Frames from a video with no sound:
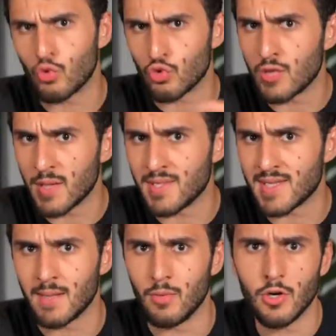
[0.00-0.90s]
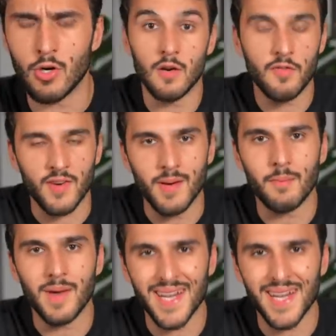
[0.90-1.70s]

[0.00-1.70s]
consulte un médecin d'abord. Enfin, mal